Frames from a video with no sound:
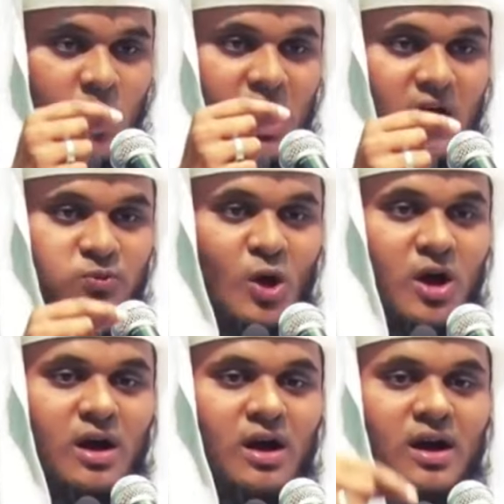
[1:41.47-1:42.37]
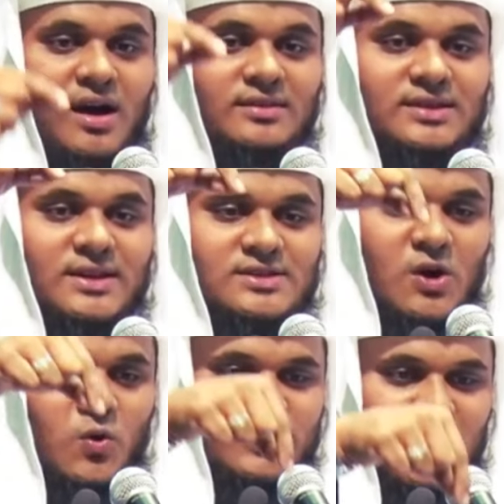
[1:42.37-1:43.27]
வஅதாஅத்
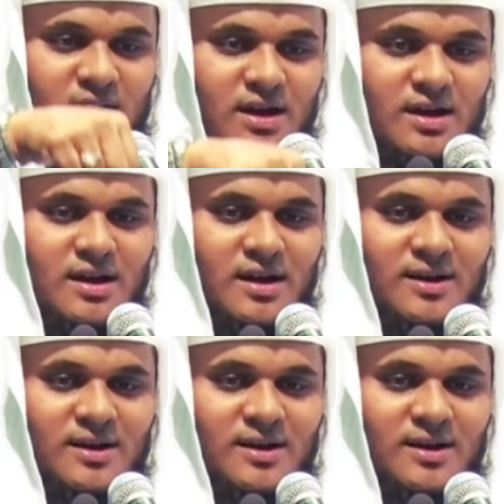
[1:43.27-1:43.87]
ஜௌஜஹா